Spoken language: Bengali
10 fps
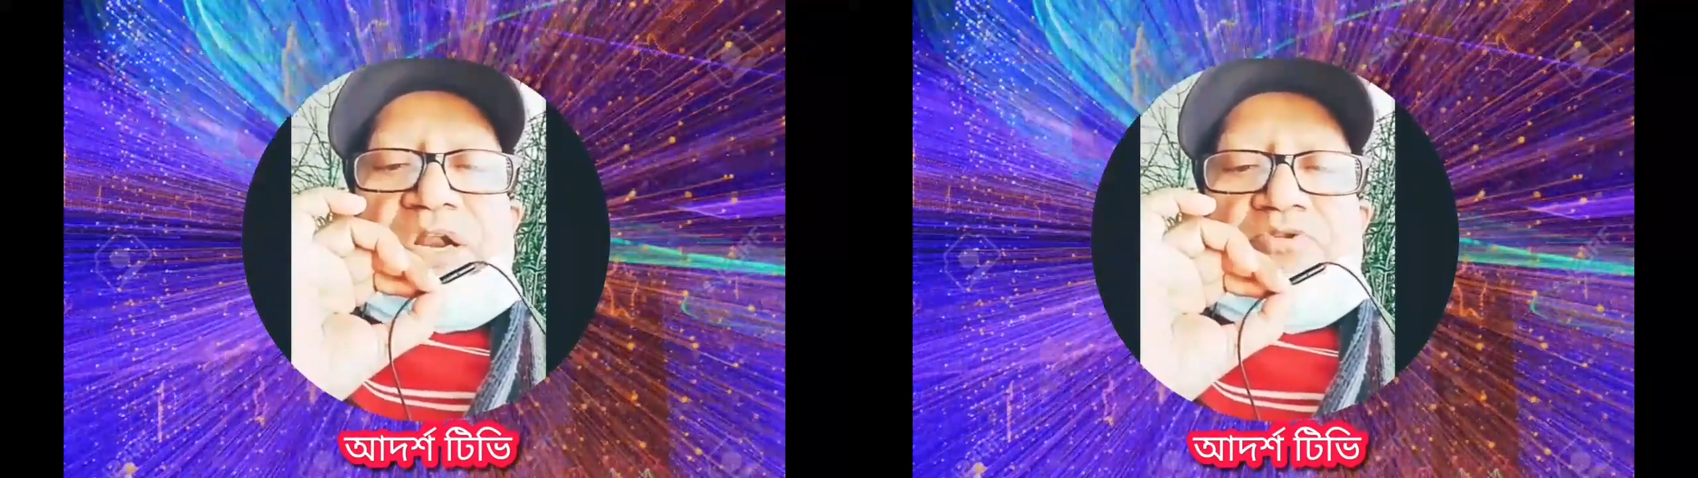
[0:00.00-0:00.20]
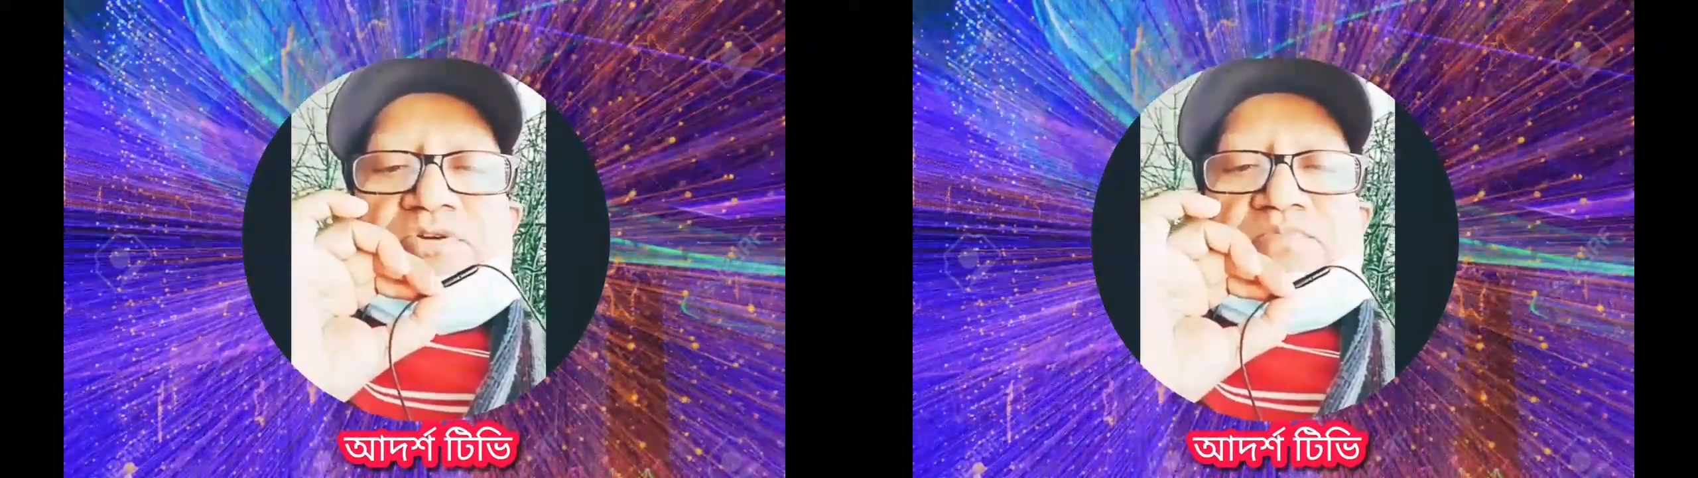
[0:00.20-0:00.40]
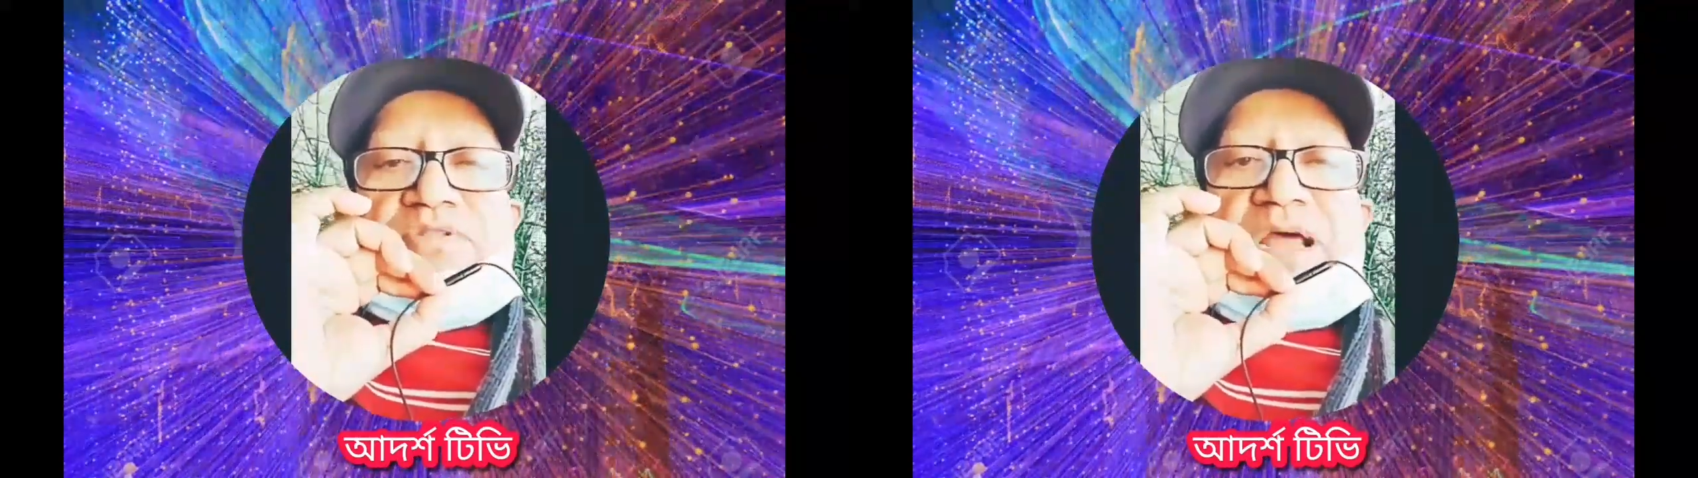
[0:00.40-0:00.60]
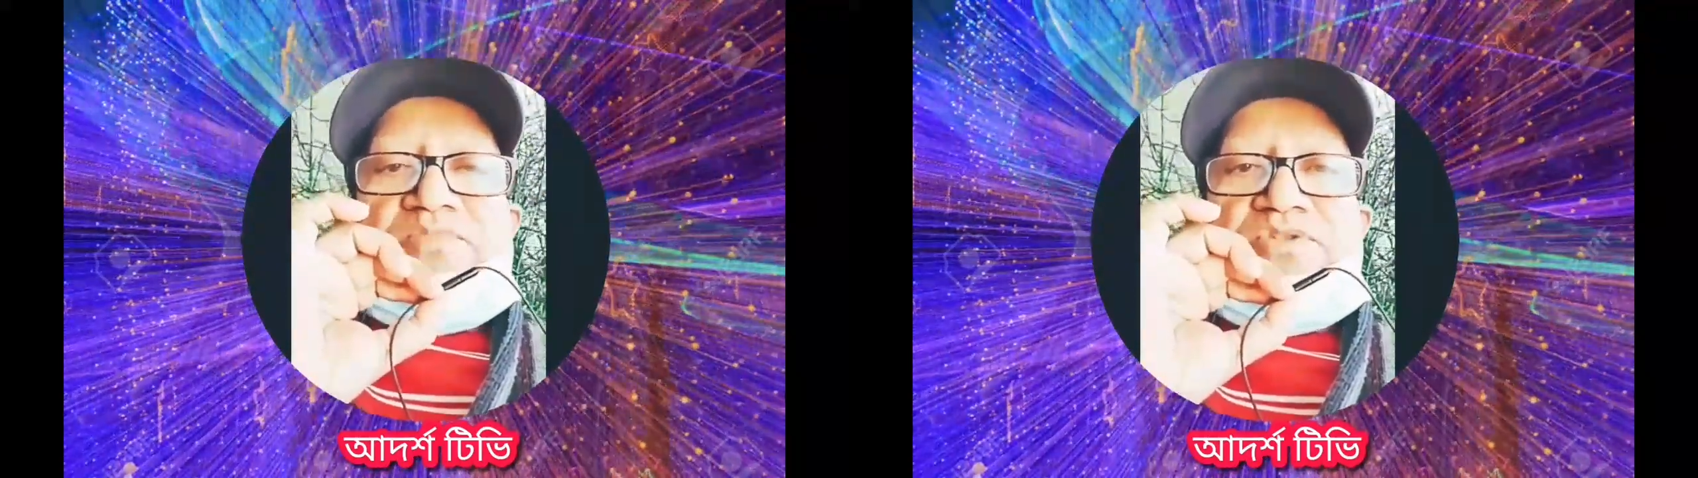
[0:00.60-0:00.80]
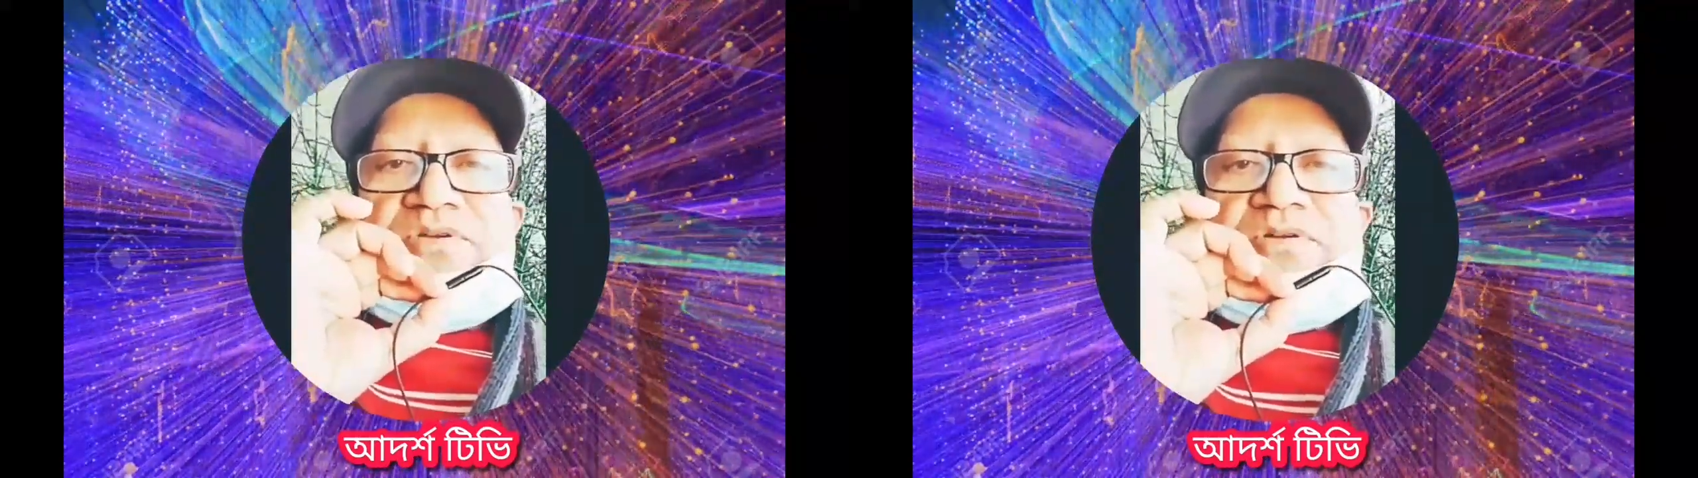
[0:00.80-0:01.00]
মাননীয়
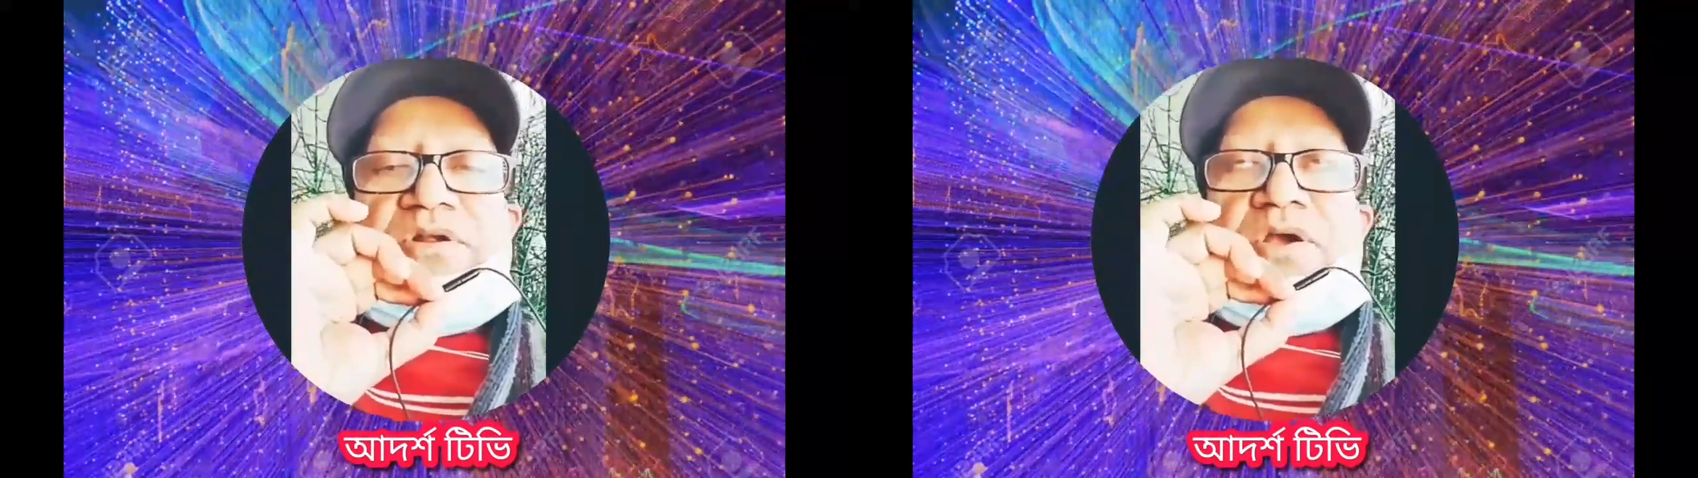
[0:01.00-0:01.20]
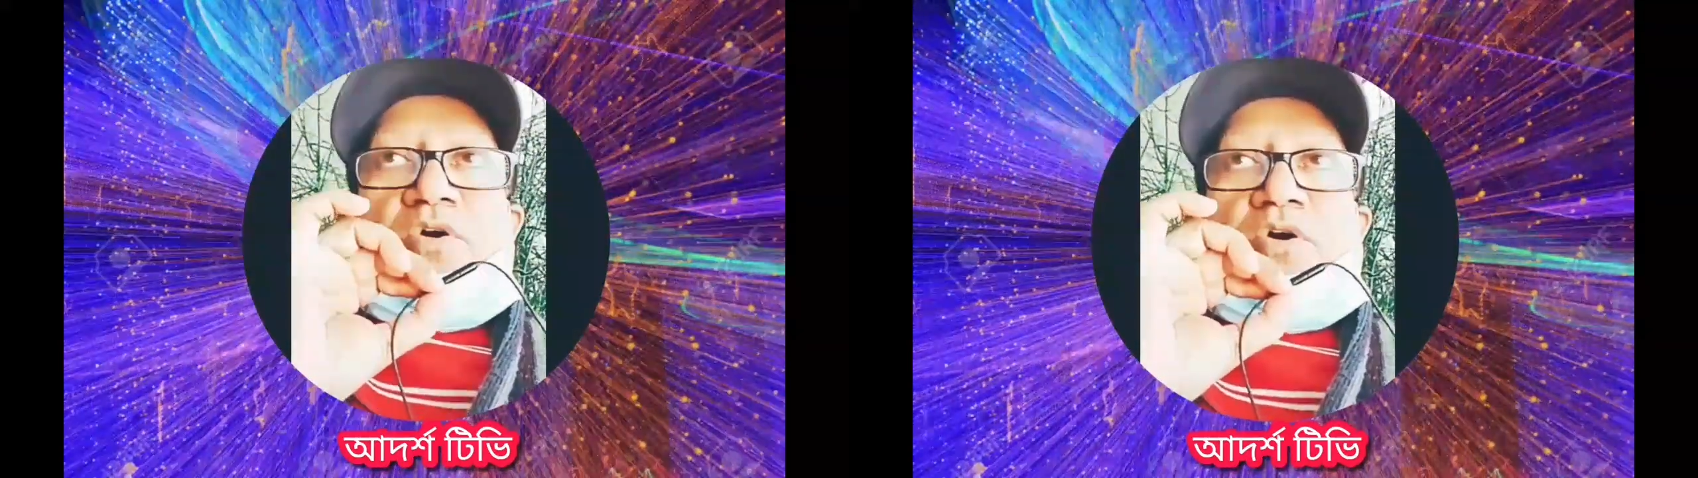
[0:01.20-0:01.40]
প্রধানমন্ত্রীর